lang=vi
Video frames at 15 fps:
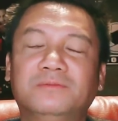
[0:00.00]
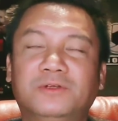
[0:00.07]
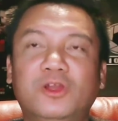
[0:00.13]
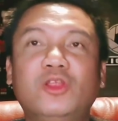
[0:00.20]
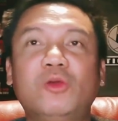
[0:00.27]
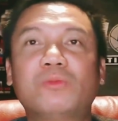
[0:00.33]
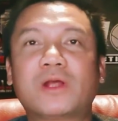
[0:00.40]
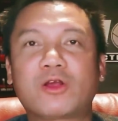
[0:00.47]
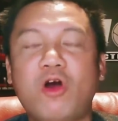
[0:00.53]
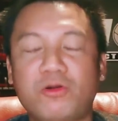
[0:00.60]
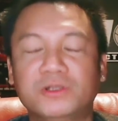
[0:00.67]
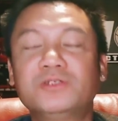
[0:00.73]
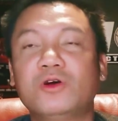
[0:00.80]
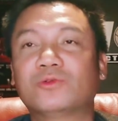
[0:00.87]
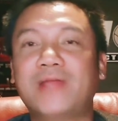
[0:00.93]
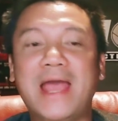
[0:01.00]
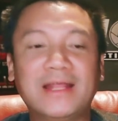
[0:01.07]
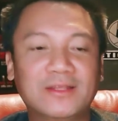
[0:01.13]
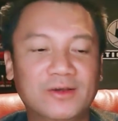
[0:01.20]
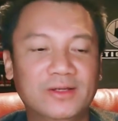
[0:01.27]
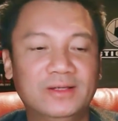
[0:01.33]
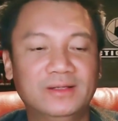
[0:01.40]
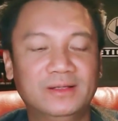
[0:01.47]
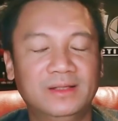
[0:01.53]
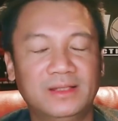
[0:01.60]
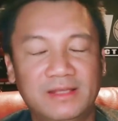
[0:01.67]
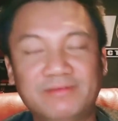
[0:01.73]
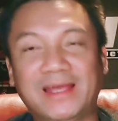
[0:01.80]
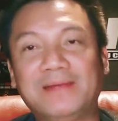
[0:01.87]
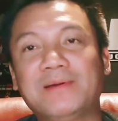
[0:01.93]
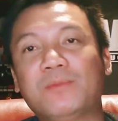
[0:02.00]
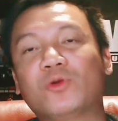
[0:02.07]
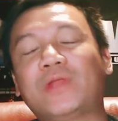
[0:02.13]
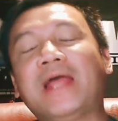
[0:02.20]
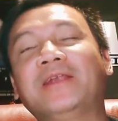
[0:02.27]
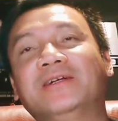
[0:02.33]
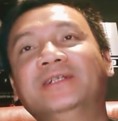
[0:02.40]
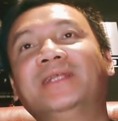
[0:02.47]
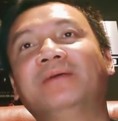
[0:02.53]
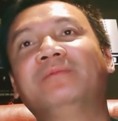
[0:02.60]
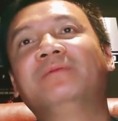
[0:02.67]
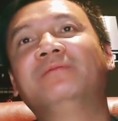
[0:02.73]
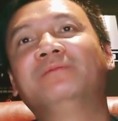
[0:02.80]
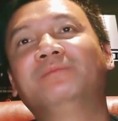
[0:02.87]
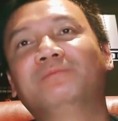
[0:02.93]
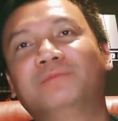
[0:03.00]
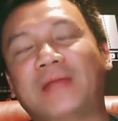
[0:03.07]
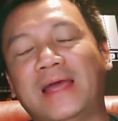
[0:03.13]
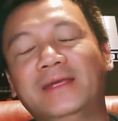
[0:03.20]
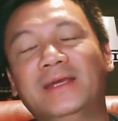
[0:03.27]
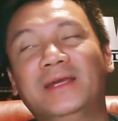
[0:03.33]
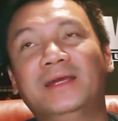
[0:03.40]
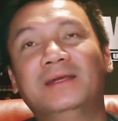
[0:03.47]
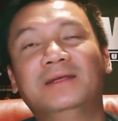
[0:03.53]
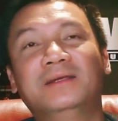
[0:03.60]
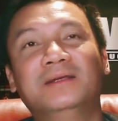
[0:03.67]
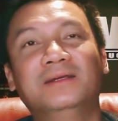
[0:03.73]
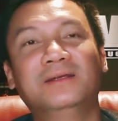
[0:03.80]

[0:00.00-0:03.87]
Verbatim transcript: nói chung là còn nước còn tát thôi như vậy mà một tháng rưỡi tại tại uh,